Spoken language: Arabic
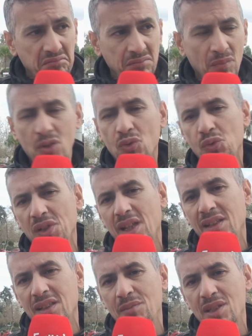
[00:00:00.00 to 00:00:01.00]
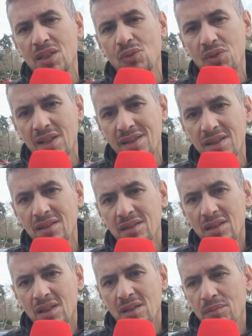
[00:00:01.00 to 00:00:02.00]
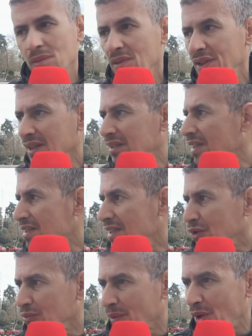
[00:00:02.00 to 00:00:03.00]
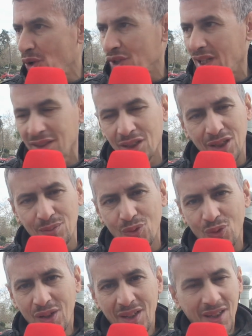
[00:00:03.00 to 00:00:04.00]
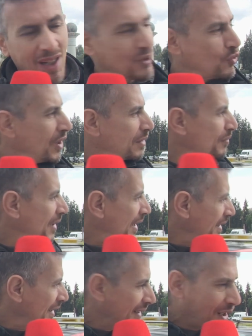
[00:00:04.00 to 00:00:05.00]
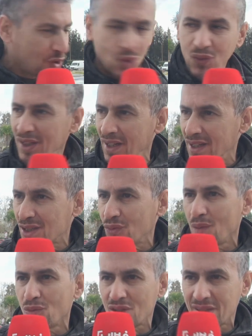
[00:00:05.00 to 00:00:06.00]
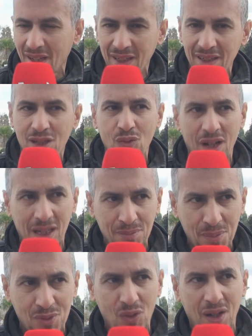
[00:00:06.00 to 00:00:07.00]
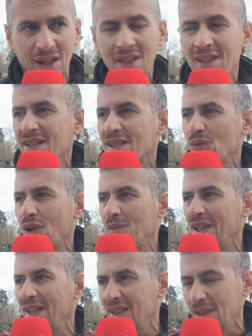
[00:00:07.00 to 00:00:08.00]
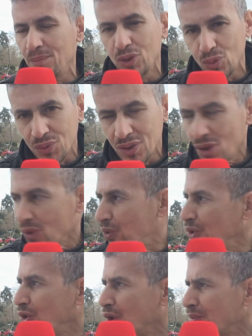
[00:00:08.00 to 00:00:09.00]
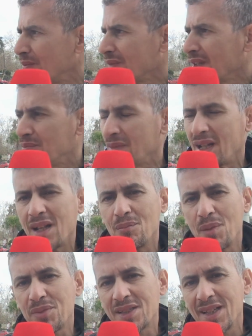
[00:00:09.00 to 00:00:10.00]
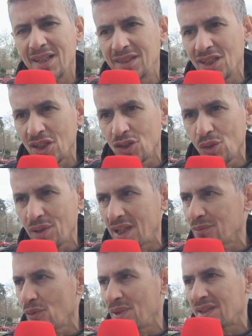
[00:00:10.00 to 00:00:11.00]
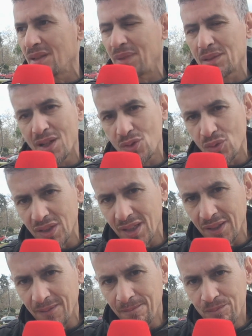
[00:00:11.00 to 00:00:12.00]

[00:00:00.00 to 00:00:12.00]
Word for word: المازوت ولا كيدير 230 بمعنى هاد الناس هادو ما بقاوش قادرين يخدموا هاد الجول هاد المهنيين اللي كتشوف هنايا سواء مستغلين سواء ارباب سواء سواء مهنيين بدون كلهم ما ما مستعدينش انهم يخدموا بهذا المازوت هذا